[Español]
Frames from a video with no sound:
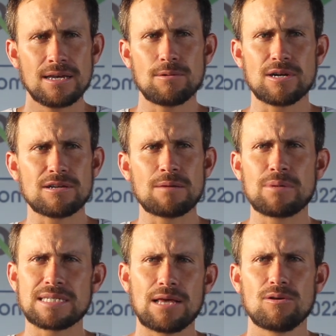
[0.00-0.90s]
y bueno, ya han
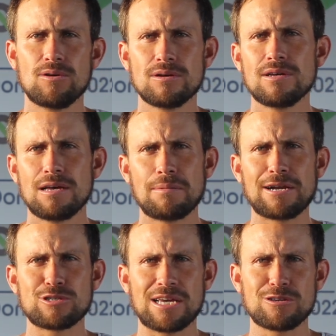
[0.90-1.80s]
pasado
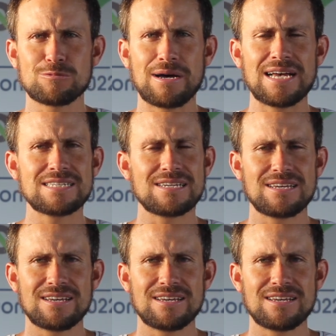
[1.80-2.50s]
varios años más